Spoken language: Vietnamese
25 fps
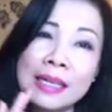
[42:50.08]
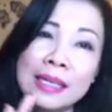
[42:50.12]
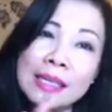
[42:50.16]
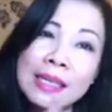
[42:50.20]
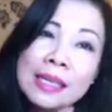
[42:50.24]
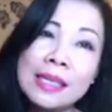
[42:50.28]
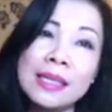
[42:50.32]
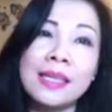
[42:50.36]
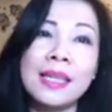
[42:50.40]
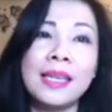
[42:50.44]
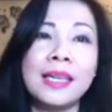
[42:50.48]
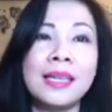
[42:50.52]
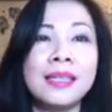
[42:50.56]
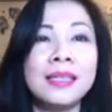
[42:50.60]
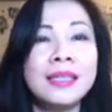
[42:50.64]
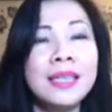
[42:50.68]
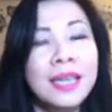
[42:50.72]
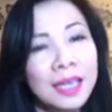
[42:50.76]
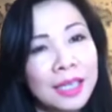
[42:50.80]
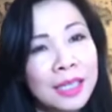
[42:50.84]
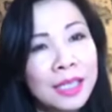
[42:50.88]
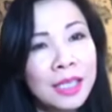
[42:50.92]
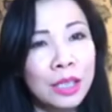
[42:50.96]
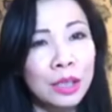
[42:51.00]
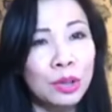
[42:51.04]
cái chuyện thiện,
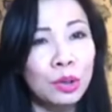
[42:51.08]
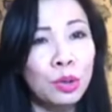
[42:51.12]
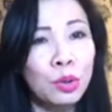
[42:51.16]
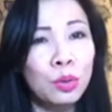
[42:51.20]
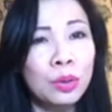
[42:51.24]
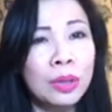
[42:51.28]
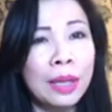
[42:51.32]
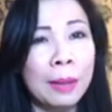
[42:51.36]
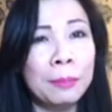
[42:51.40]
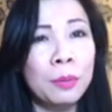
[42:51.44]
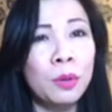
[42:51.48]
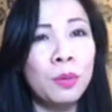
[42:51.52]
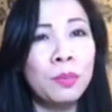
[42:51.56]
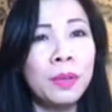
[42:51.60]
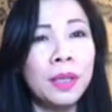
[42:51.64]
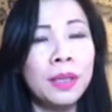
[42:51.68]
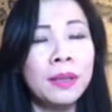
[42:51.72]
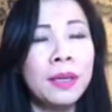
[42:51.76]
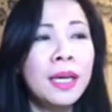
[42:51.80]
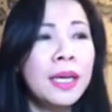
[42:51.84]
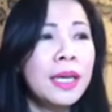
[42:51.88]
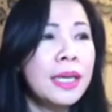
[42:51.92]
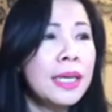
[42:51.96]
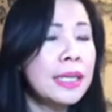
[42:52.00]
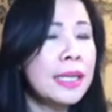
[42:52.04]
về cái chuyện tu tập của mình,
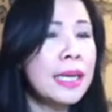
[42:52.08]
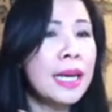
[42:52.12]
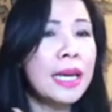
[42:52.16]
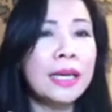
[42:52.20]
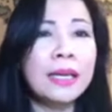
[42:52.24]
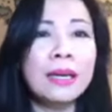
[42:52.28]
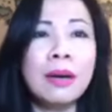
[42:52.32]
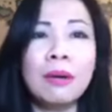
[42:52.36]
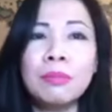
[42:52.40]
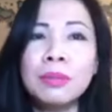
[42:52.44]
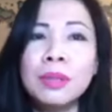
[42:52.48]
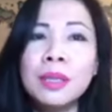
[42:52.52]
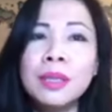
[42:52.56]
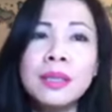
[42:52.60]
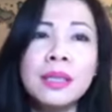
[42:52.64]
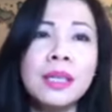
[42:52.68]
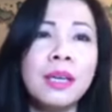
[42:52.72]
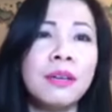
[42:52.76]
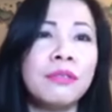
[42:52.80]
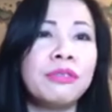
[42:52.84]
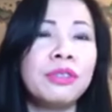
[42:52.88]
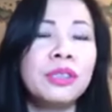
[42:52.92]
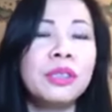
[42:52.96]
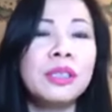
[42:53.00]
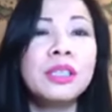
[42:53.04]
về công đức,
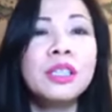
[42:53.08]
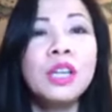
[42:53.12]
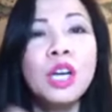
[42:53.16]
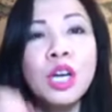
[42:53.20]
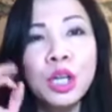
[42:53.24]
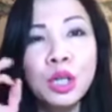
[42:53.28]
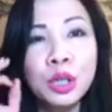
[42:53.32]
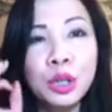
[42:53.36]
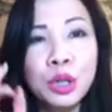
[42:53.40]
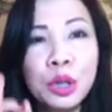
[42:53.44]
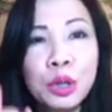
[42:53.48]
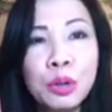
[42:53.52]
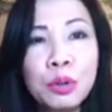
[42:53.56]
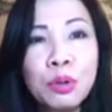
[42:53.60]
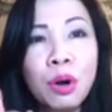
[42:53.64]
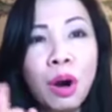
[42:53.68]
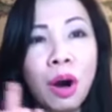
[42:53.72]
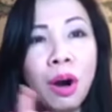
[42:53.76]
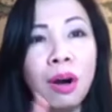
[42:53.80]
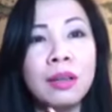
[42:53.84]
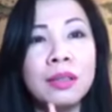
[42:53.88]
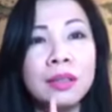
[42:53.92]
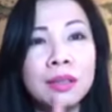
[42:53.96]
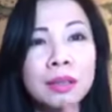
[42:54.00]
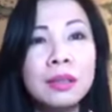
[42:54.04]
về phước đức, đều
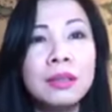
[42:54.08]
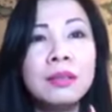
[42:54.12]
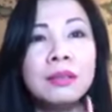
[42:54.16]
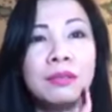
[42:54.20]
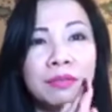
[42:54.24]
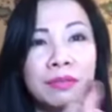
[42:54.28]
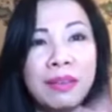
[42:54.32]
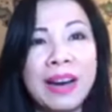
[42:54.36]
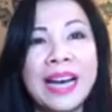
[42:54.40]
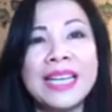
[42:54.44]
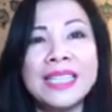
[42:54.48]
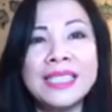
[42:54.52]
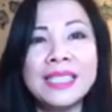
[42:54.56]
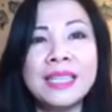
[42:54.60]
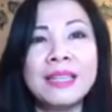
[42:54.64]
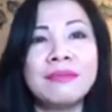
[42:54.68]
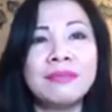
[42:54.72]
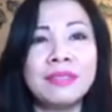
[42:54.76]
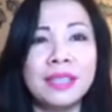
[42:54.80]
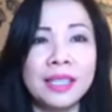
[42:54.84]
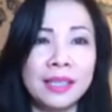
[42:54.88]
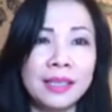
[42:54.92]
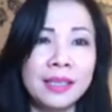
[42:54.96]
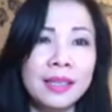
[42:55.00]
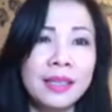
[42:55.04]
hồi hướng vãng sanh
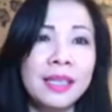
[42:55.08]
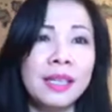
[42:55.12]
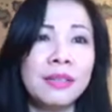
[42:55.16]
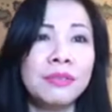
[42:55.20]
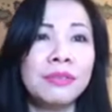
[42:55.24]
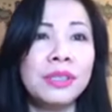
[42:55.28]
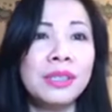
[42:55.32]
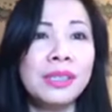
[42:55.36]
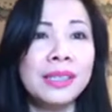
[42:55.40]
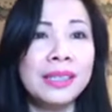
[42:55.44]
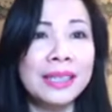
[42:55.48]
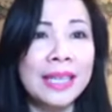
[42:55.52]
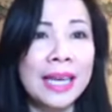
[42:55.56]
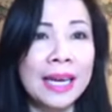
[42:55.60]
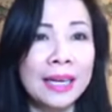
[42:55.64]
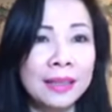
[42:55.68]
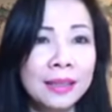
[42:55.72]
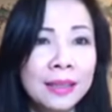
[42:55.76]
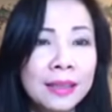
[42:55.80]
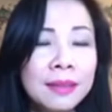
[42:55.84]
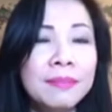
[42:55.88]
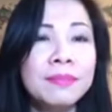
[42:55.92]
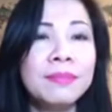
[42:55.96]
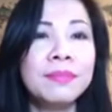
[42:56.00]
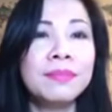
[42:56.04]
về thế giới Tây Phương Cực Lạc
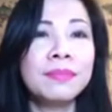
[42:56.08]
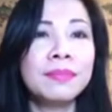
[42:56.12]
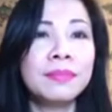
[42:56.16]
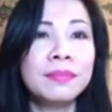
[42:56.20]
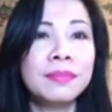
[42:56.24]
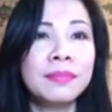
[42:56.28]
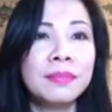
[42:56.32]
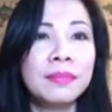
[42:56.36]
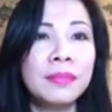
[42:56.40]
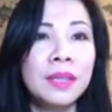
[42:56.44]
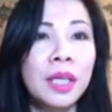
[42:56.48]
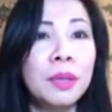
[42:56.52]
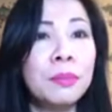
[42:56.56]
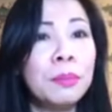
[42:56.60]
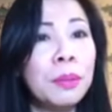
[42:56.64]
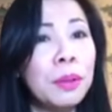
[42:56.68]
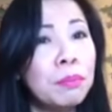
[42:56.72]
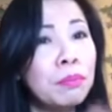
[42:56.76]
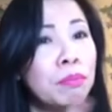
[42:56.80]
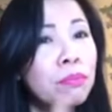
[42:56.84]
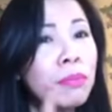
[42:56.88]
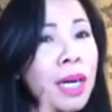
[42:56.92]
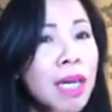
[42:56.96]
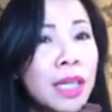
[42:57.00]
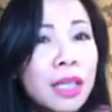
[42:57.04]
hết. Thì
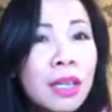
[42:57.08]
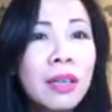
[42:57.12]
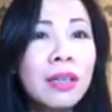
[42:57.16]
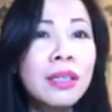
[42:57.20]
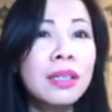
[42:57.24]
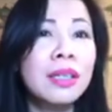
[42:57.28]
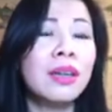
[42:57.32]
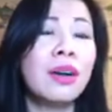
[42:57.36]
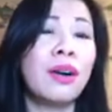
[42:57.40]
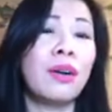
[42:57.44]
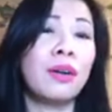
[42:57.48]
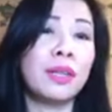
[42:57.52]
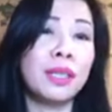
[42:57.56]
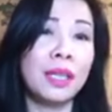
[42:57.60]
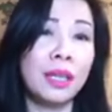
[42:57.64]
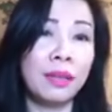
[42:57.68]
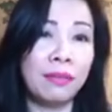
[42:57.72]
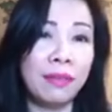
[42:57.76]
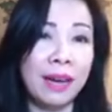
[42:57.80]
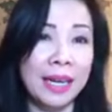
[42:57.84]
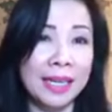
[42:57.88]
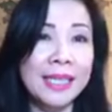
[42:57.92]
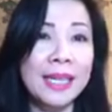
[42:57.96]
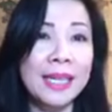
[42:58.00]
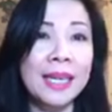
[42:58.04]
mình mới có cơ hội để
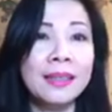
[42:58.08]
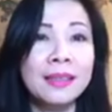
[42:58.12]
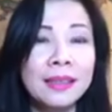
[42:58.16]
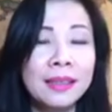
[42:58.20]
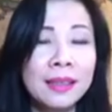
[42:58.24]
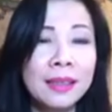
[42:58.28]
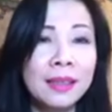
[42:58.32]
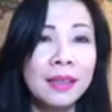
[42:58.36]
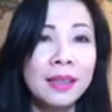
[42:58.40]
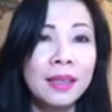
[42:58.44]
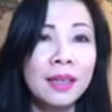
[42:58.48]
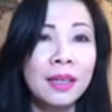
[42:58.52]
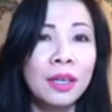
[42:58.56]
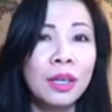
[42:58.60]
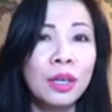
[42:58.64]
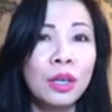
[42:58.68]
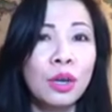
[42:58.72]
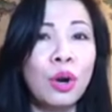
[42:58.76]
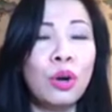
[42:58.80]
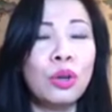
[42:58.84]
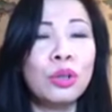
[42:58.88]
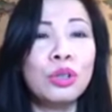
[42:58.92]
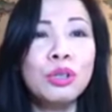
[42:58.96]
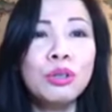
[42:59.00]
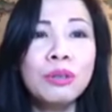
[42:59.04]
vãng sanh.
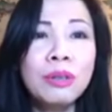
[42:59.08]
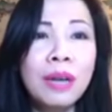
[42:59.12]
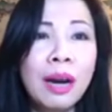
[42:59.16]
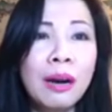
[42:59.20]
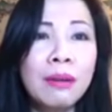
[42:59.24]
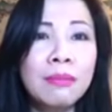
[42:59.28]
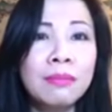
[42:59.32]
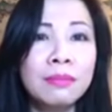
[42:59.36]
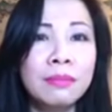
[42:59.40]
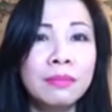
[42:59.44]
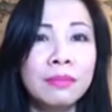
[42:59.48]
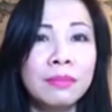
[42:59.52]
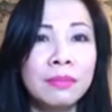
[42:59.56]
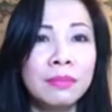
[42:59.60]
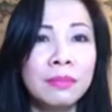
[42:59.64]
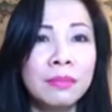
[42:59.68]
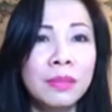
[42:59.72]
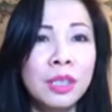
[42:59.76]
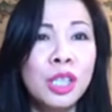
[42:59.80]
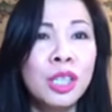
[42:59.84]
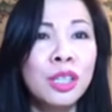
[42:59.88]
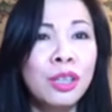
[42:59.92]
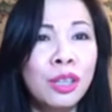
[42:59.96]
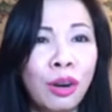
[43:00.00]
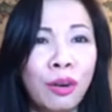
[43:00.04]
Còn nếu không,
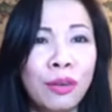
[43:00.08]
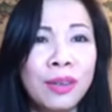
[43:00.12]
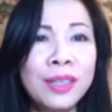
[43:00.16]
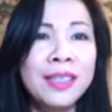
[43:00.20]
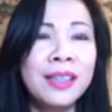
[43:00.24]
xin lỗi